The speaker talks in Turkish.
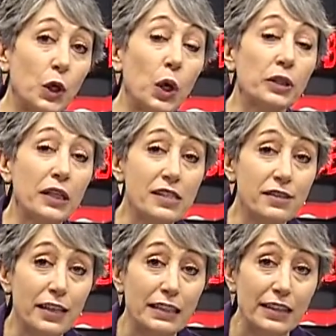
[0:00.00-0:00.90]
Analiz
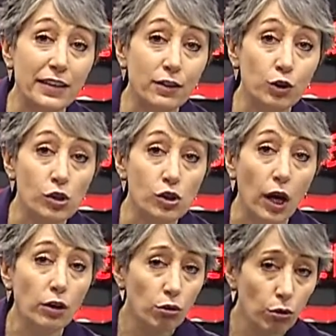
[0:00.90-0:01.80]
yeteneği
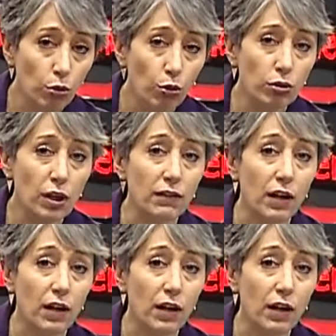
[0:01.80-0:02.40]
dösen, o da